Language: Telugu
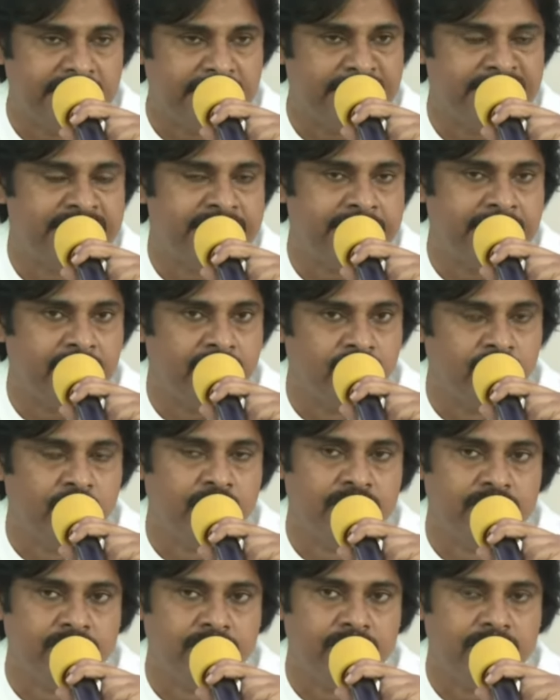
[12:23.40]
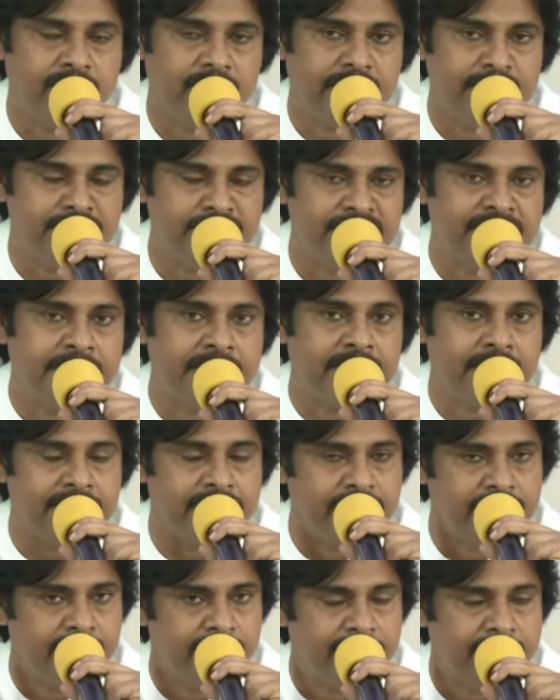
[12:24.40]
జనసేన ఓటు ఖచ్చితంగా
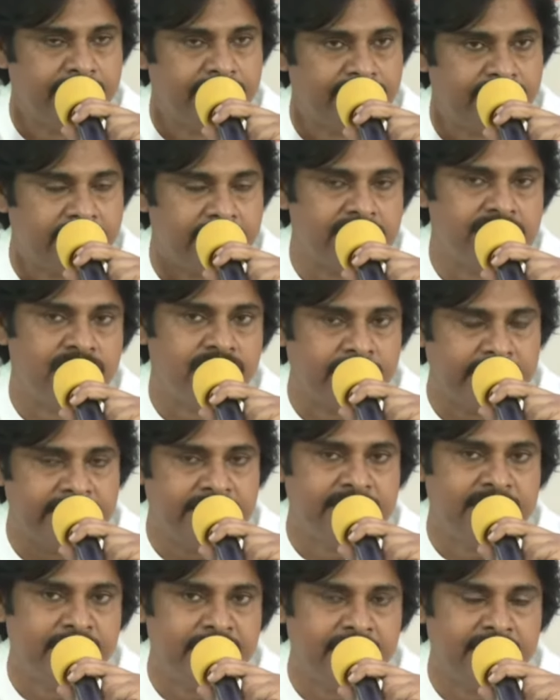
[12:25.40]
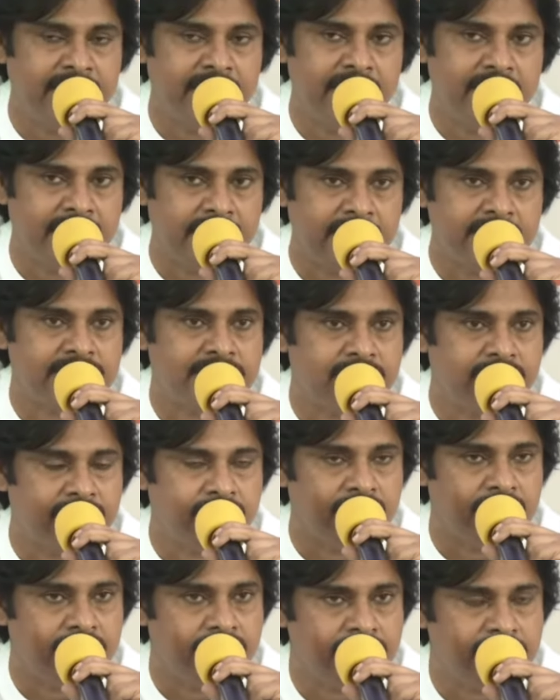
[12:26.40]
టీడీపీకి ట్రాన్స్ఫర్ అయితేనే ఈ రాష్ట్రం
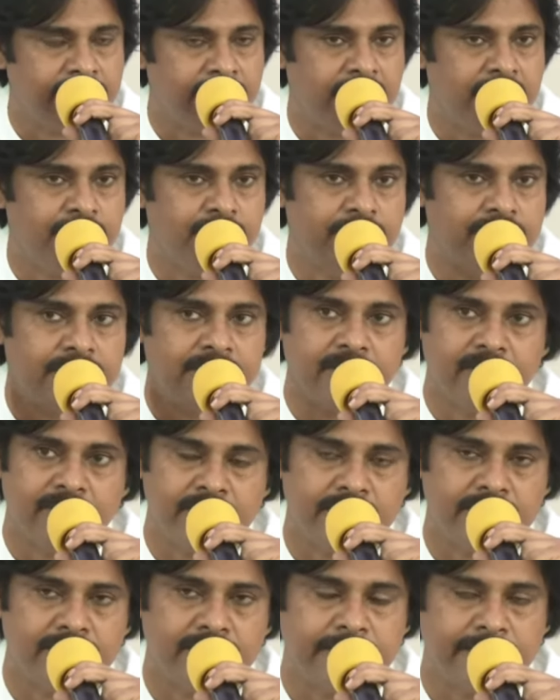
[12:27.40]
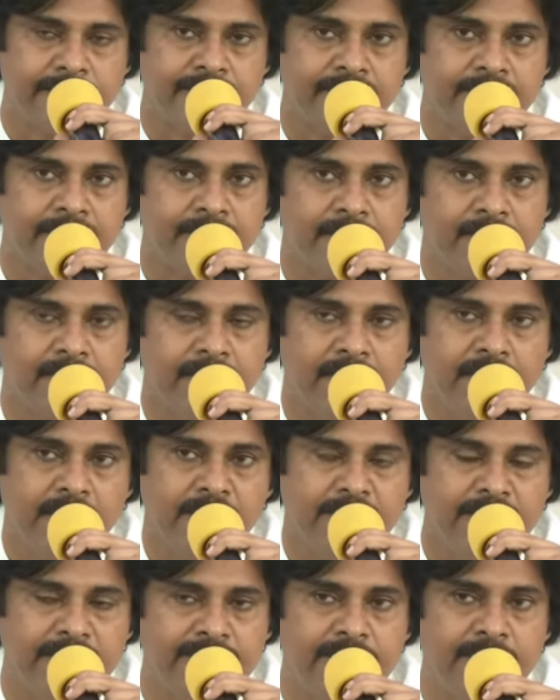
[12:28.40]
చాలా అద్భుతంగా ఉంటుంది
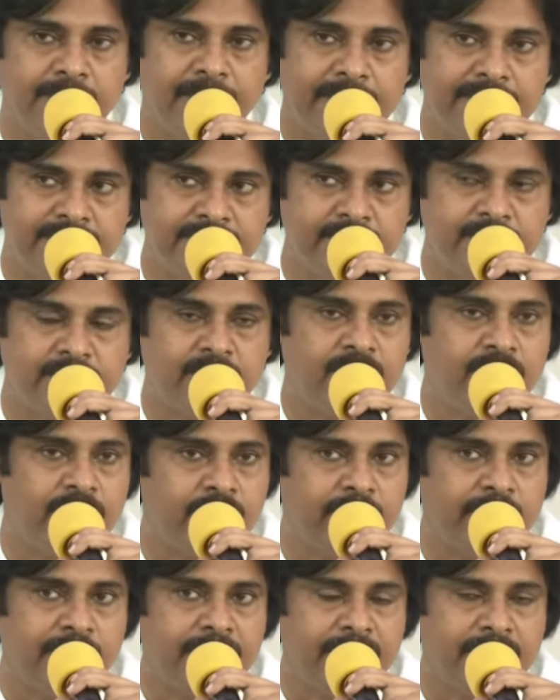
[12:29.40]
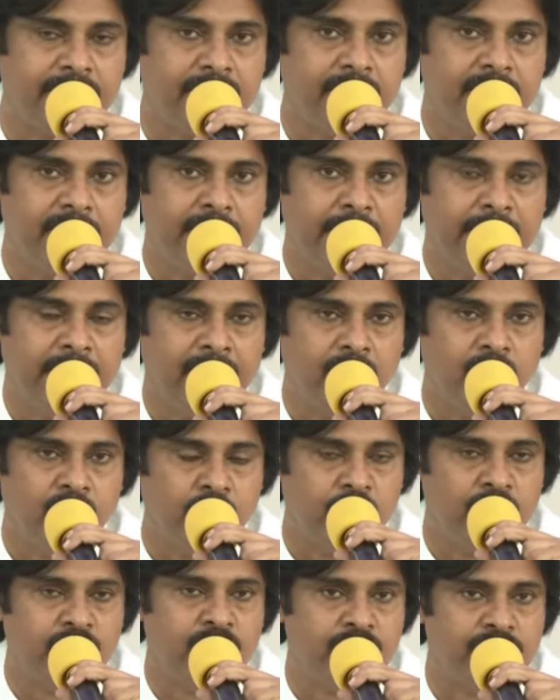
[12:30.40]
ఎట్టి పరిస్థితుల్లో కూడా
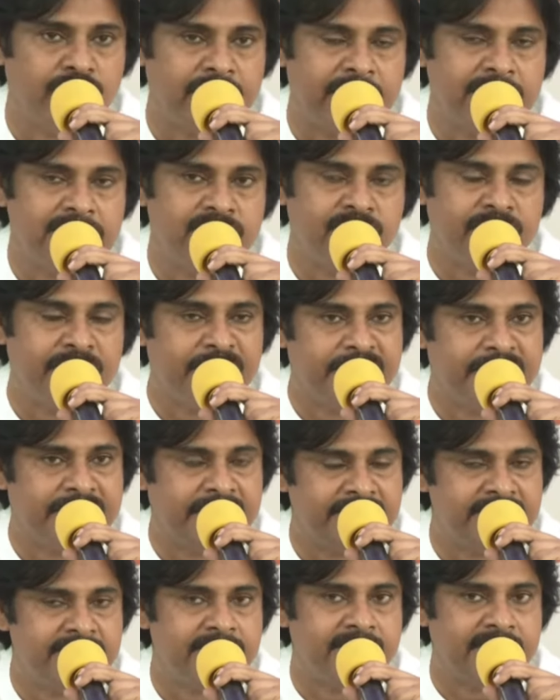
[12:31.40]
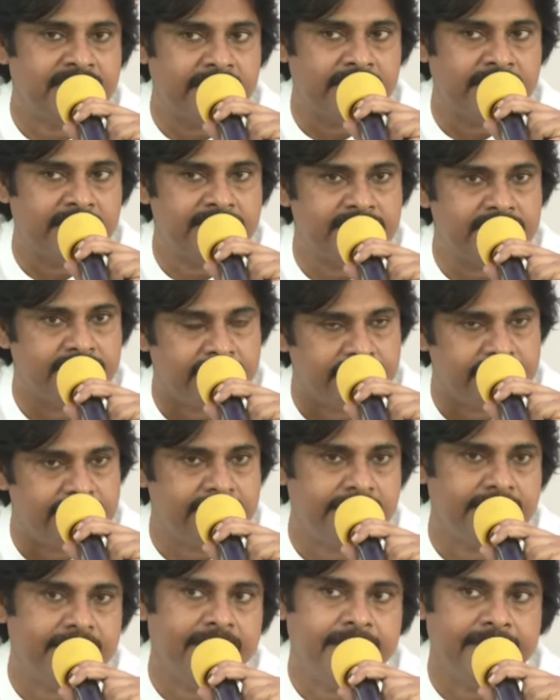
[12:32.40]
ఓటు ట్రాన్స్ఫర్ అనేది ఖచ్చితంగా ఖచ్చితంగా
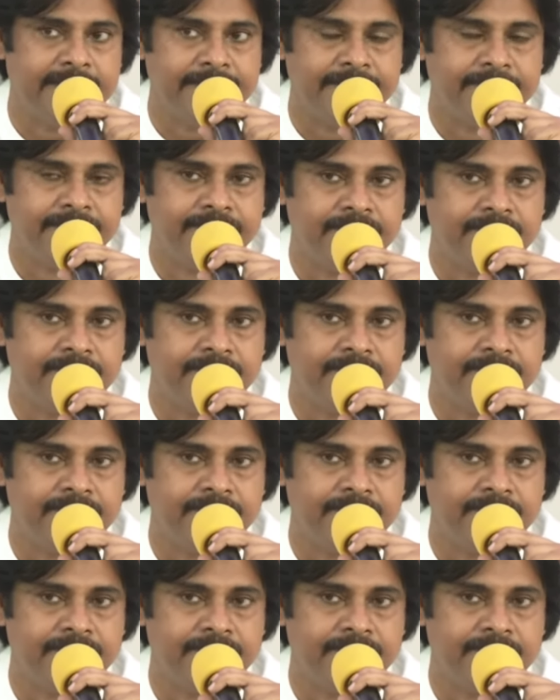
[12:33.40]
జరగాలి